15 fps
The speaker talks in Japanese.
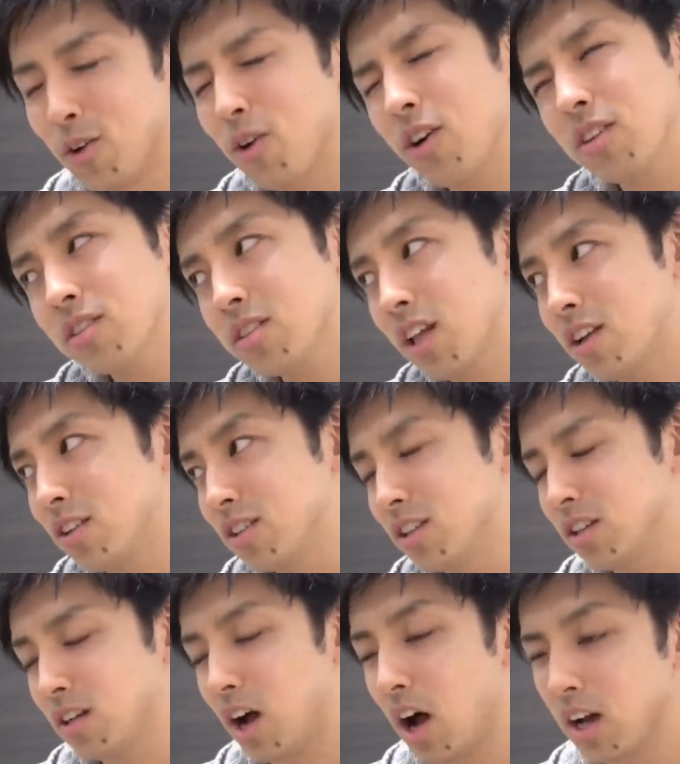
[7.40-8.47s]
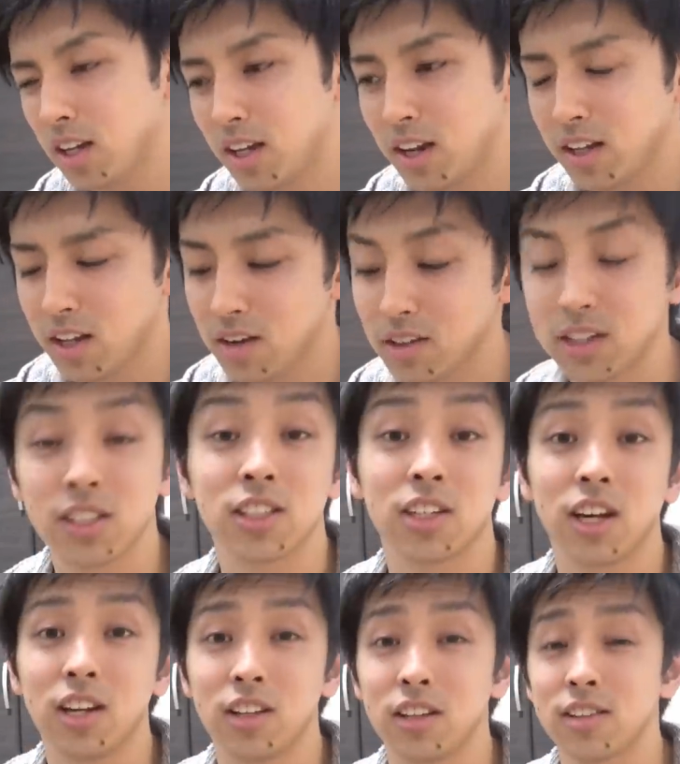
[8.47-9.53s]
怒ってるっていうか、呆れてるが
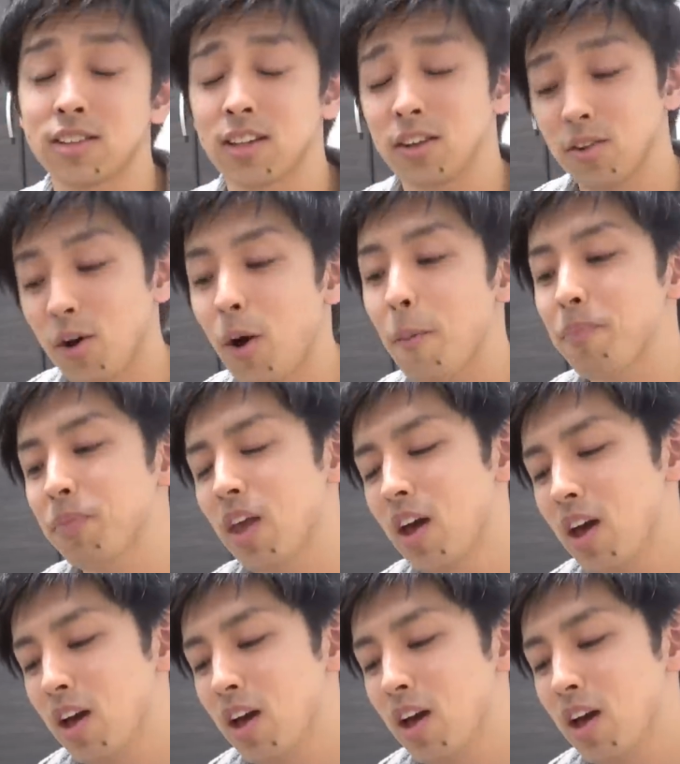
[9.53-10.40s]
近いんですけど、